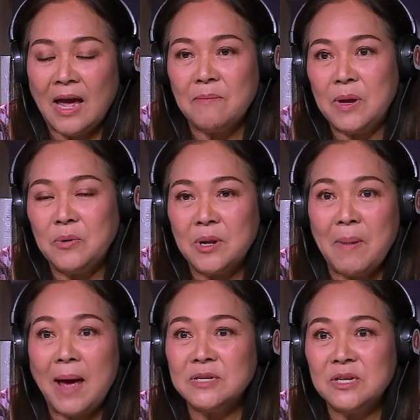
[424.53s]
การมีคุณ
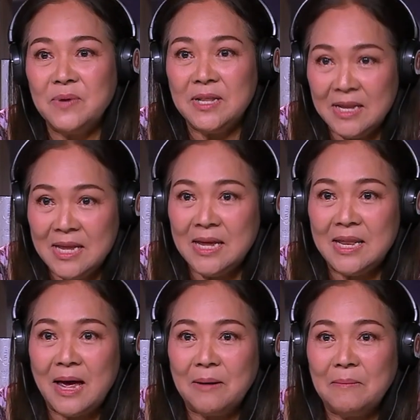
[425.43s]
ภาพชีวิตที่ดี
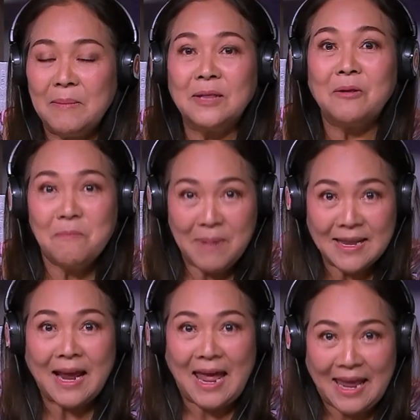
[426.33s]
เนี่ยมันต้องเป็น
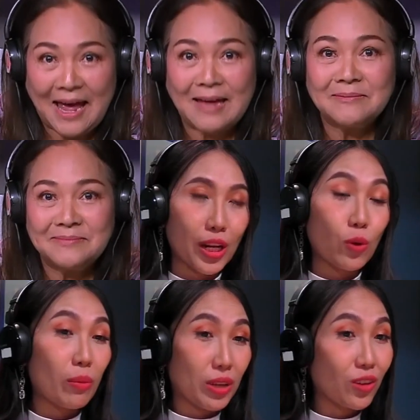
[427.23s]
ยังไงคะในค
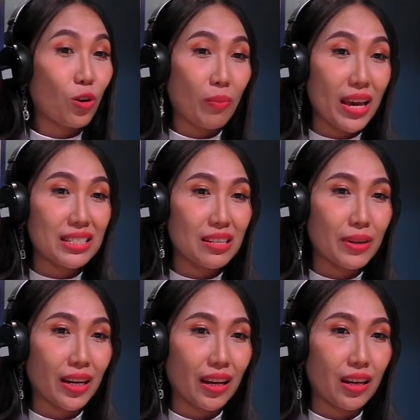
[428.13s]
วามคิดของแม่ใช่ไหม
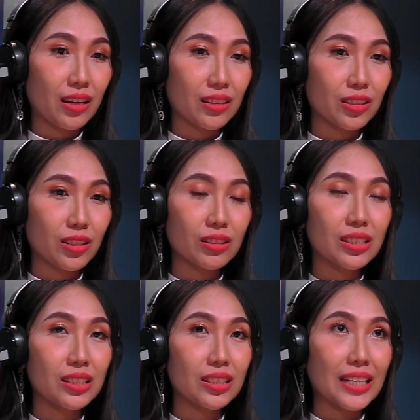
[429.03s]
คะก็คื
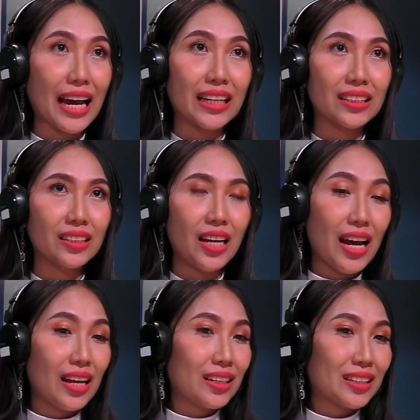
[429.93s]
อการ
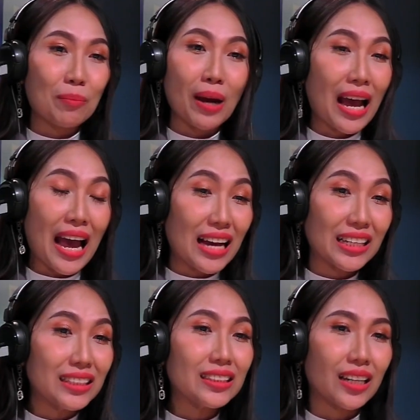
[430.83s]
ทำงานหา
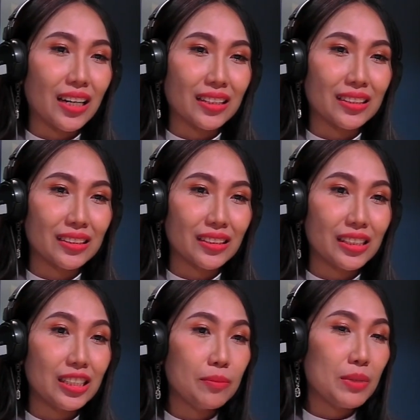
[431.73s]
เงินค่ะ
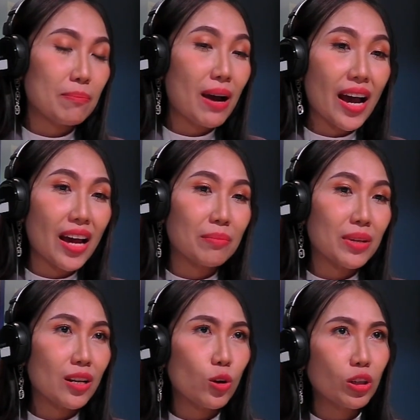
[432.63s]
คือมีบ้านมี
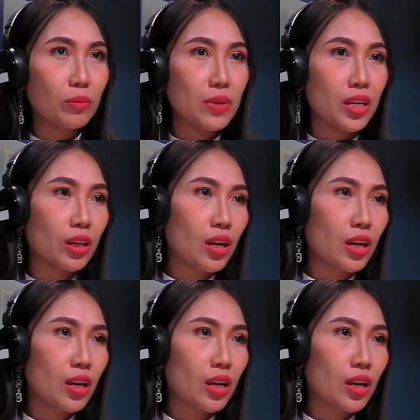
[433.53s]
รถมี